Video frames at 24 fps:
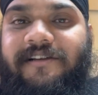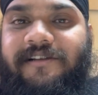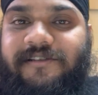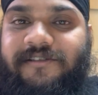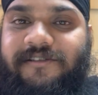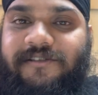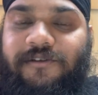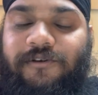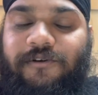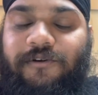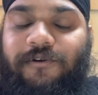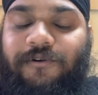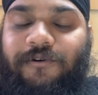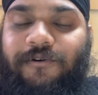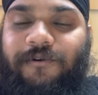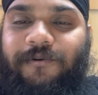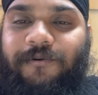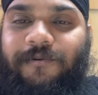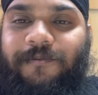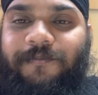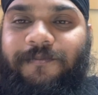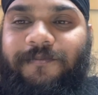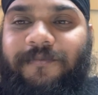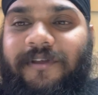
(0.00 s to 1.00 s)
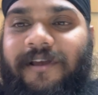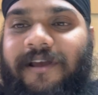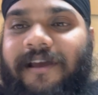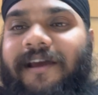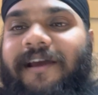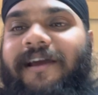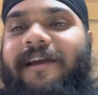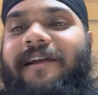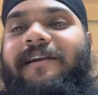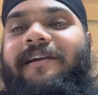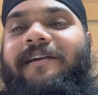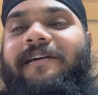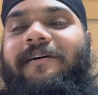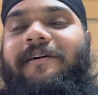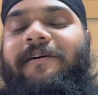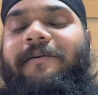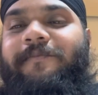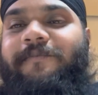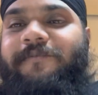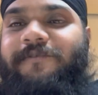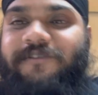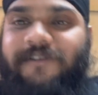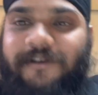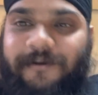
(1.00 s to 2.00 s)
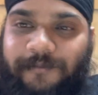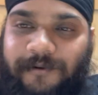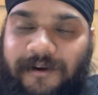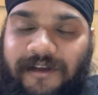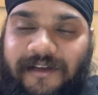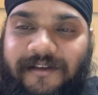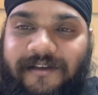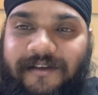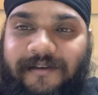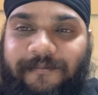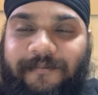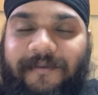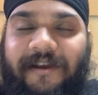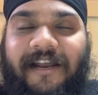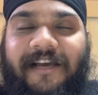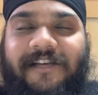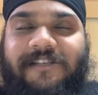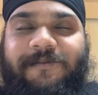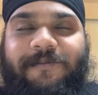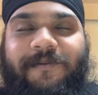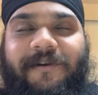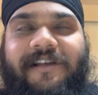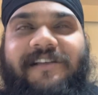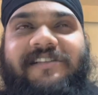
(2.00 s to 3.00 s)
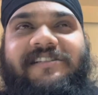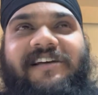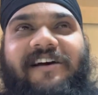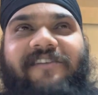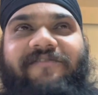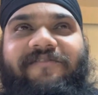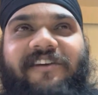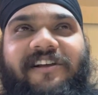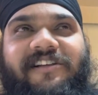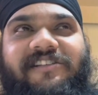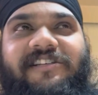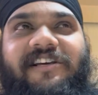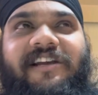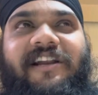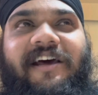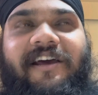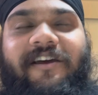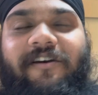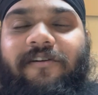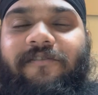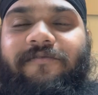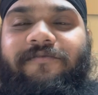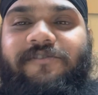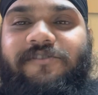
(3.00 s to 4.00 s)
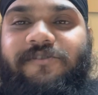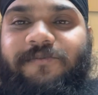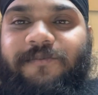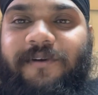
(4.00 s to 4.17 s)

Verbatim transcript: सो so, एंड uh, मुझे मतलब मेरा एक्सपीरियंस काफ़ी अच्छा रहा है ऑफिस